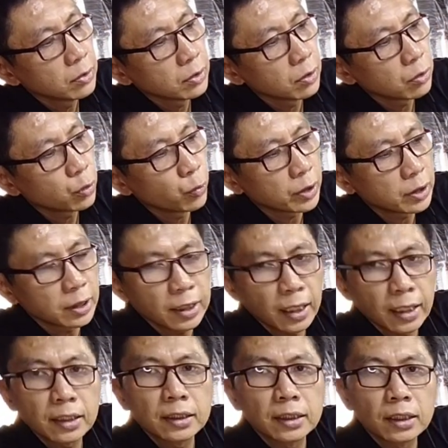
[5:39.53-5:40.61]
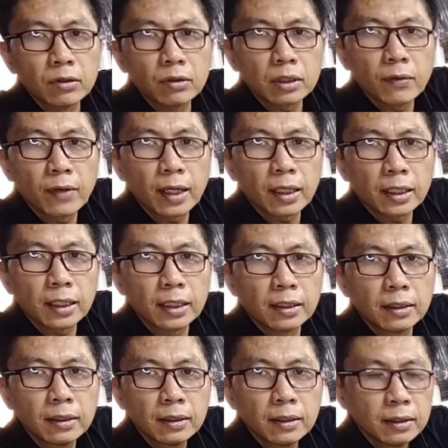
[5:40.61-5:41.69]
yung switching IC kung
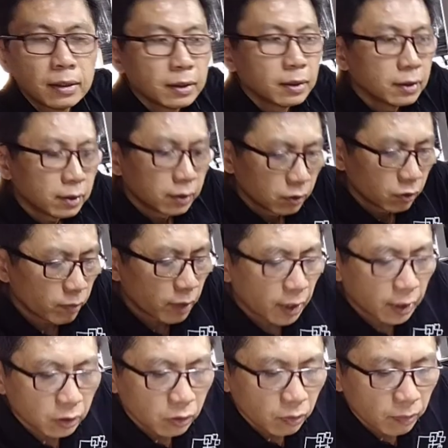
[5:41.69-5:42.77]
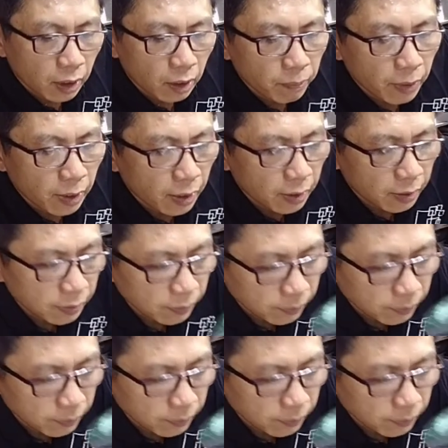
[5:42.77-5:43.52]
tawagin, umangat yung mga paa.